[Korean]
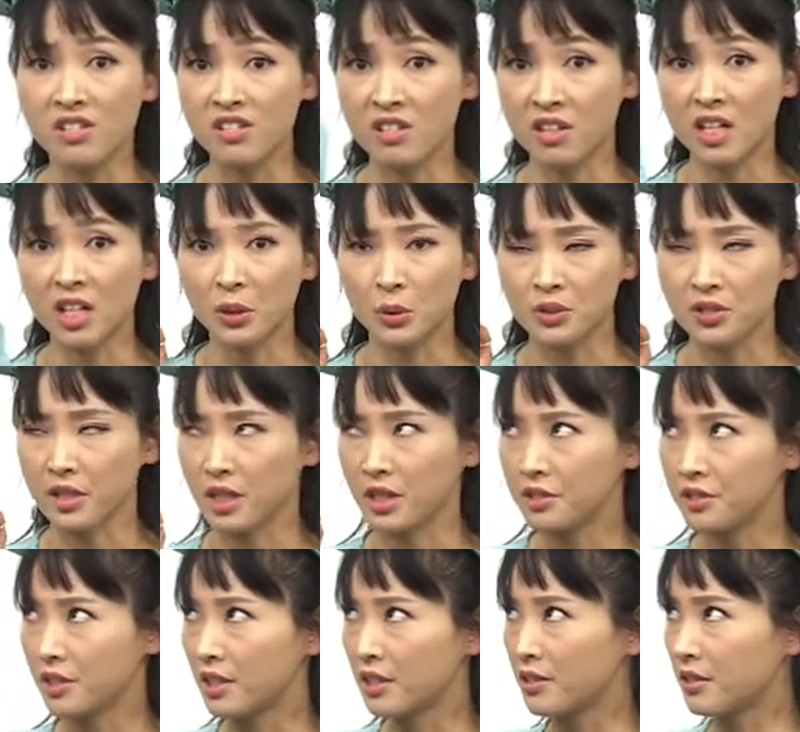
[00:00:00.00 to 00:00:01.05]
스킬로,
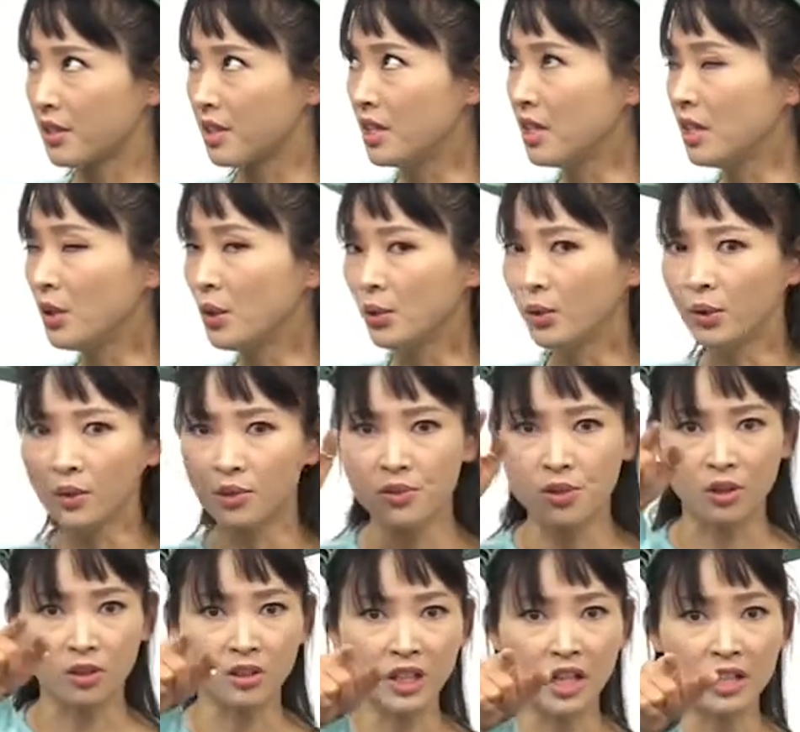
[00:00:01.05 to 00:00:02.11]
스킬로
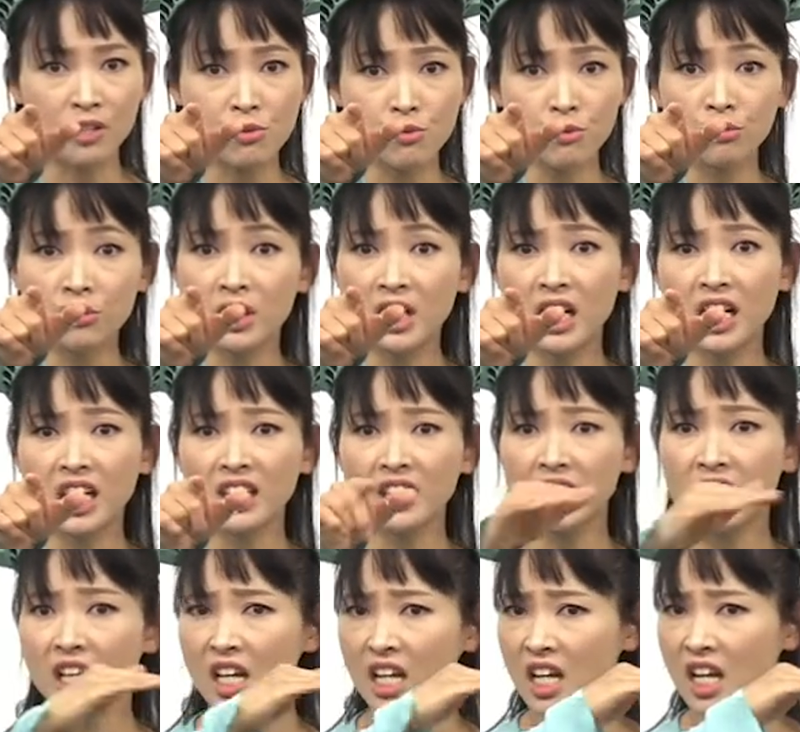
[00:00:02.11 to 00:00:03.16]
접근하는 순간
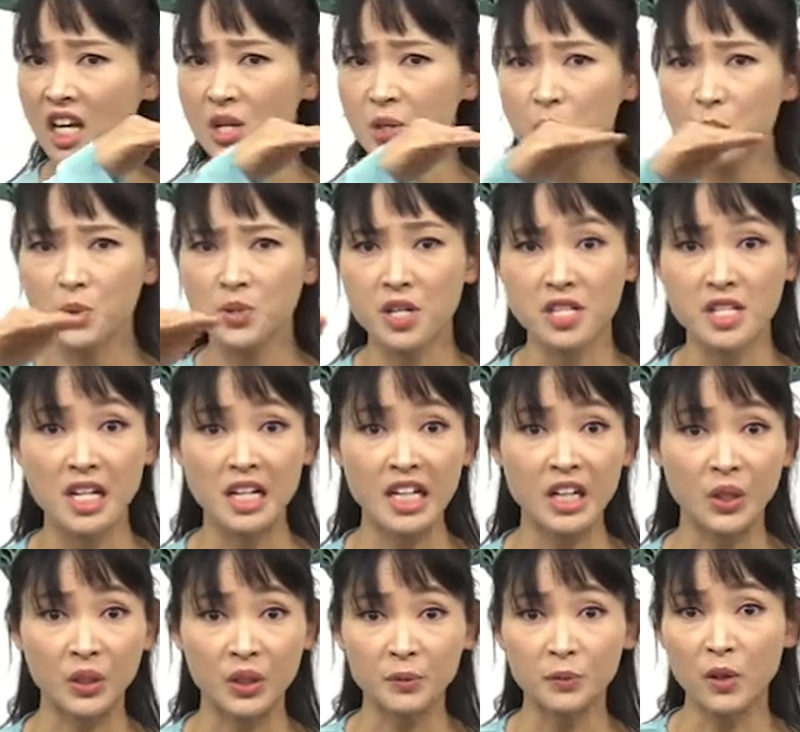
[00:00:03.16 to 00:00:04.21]
계속 제자리
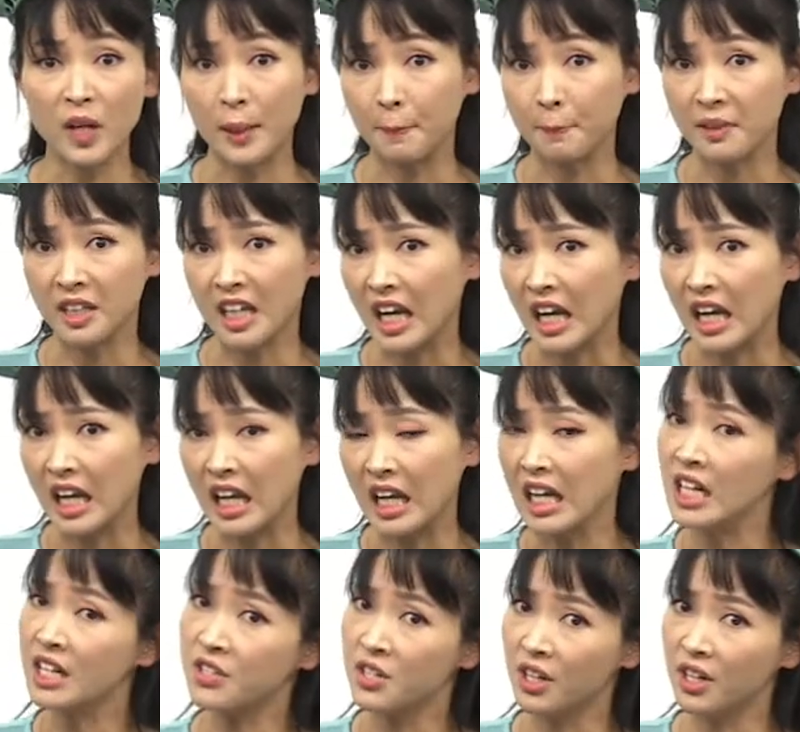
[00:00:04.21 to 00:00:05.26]
걸음과 함께
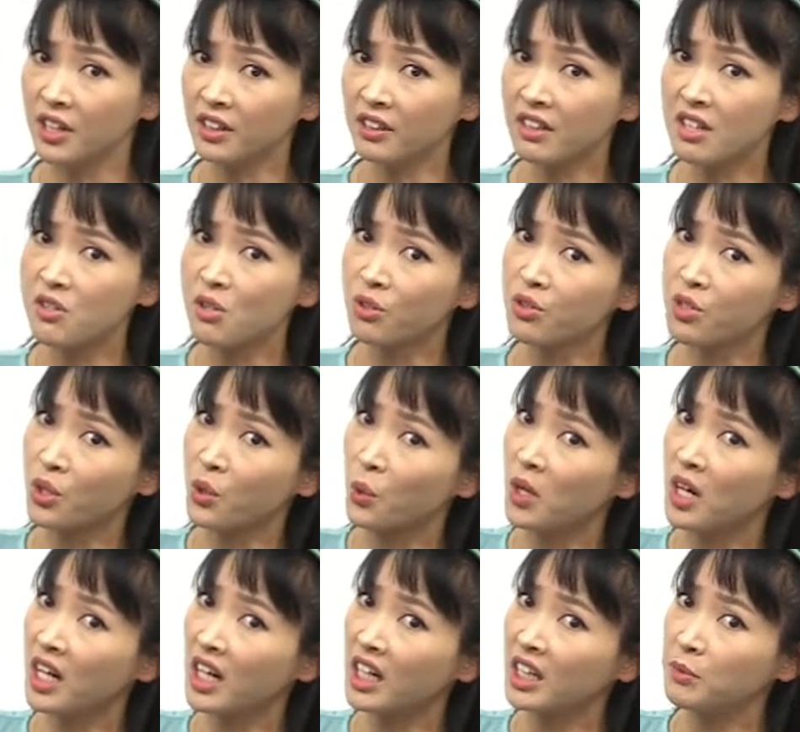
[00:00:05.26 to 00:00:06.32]
절대 성적이
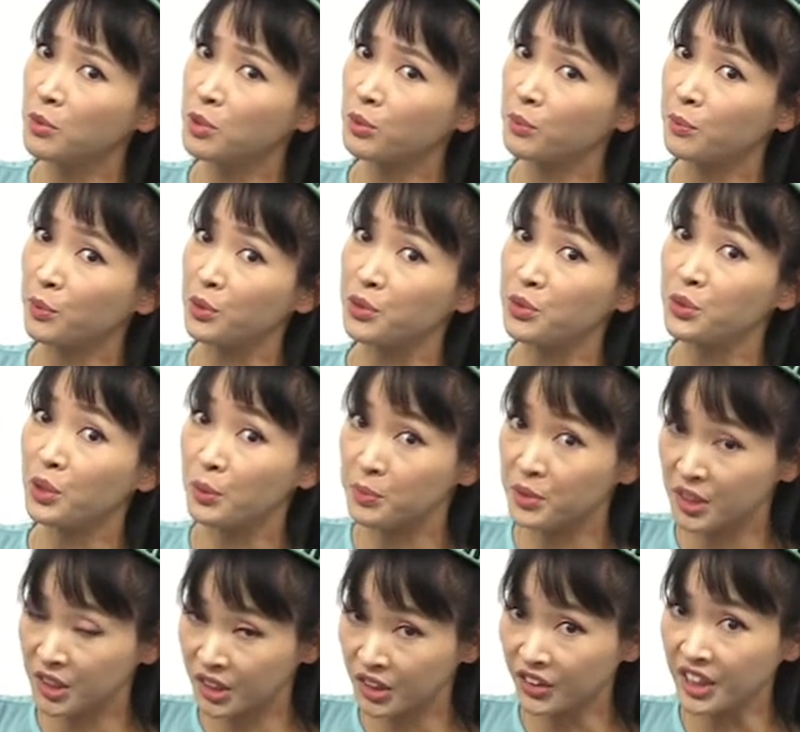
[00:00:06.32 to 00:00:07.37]
올라가는 모습을 볼 수
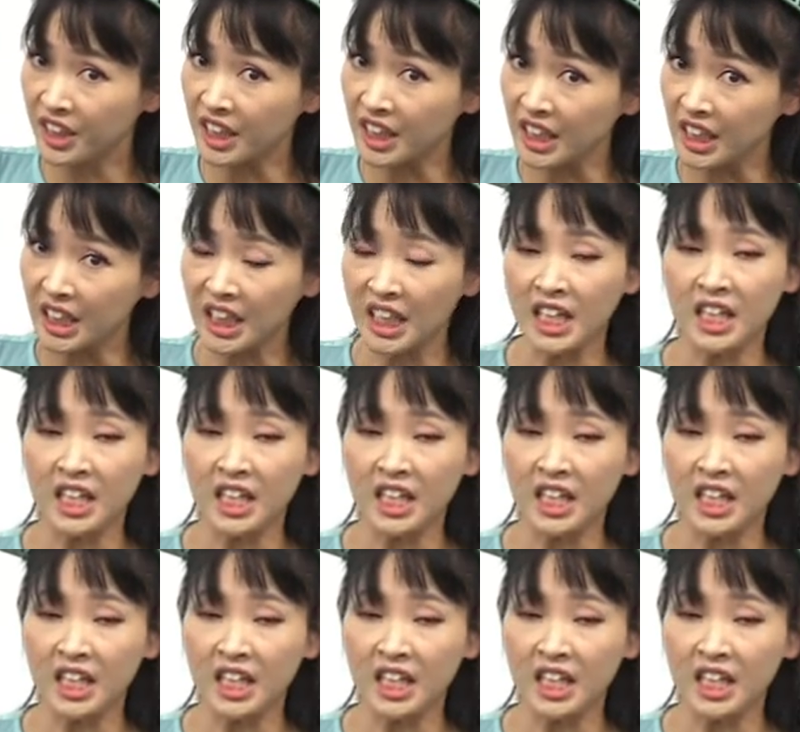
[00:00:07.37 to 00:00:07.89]
없을 터이니